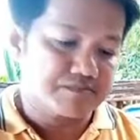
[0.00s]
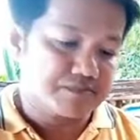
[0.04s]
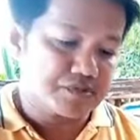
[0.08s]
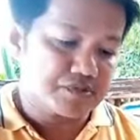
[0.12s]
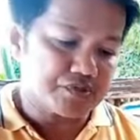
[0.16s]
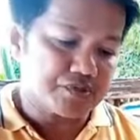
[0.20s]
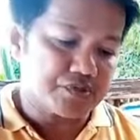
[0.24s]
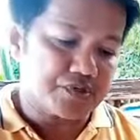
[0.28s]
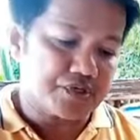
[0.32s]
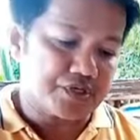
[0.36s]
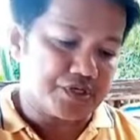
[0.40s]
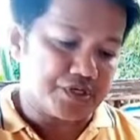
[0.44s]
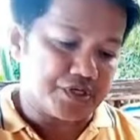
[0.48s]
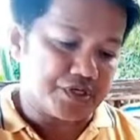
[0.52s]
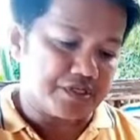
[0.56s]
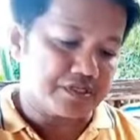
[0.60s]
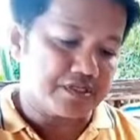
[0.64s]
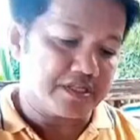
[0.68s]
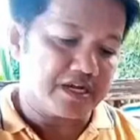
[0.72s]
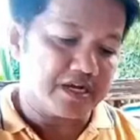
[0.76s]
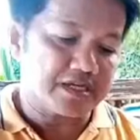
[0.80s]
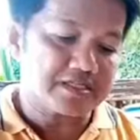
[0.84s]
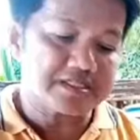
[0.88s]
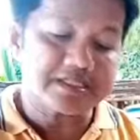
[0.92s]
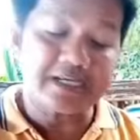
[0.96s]
Totoo yan.
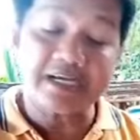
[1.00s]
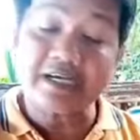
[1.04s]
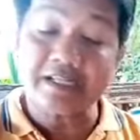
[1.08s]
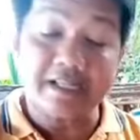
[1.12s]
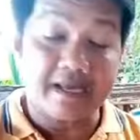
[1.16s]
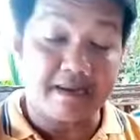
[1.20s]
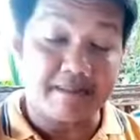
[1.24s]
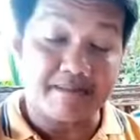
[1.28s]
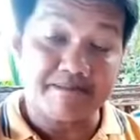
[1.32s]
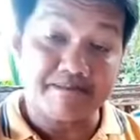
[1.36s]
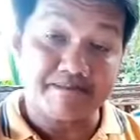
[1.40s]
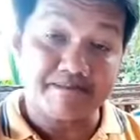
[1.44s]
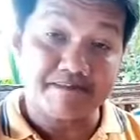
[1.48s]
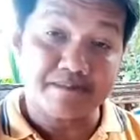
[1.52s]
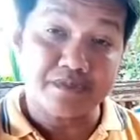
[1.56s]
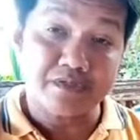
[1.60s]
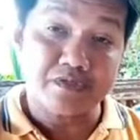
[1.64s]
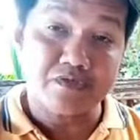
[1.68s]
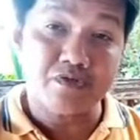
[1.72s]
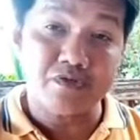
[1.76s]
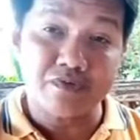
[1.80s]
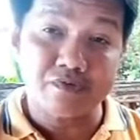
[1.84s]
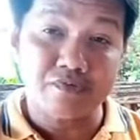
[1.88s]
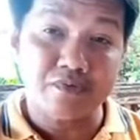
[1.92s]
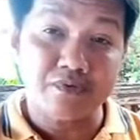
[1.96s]
Ang saklap.
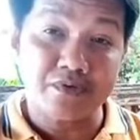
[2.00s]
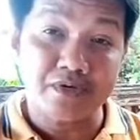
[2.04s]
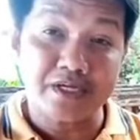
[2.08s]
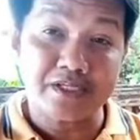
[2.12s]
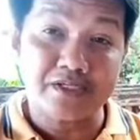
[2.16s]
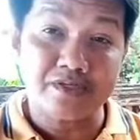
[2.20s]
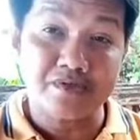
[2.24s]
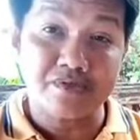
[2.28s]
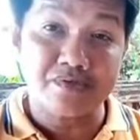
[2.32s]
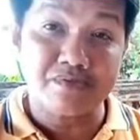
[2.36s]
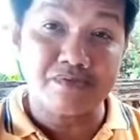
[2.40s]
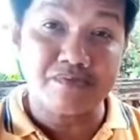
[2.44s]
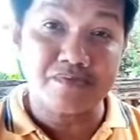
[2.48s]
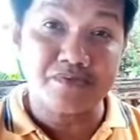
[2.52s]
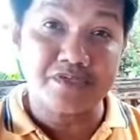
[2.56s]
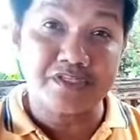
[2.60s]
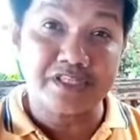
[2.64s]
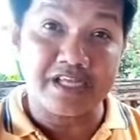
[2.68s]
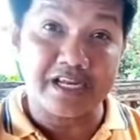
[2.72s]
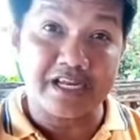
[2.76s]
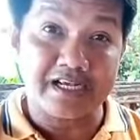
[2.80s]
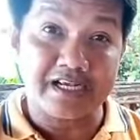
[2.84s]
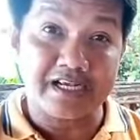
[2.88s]
Lulubog at lulubog talaga.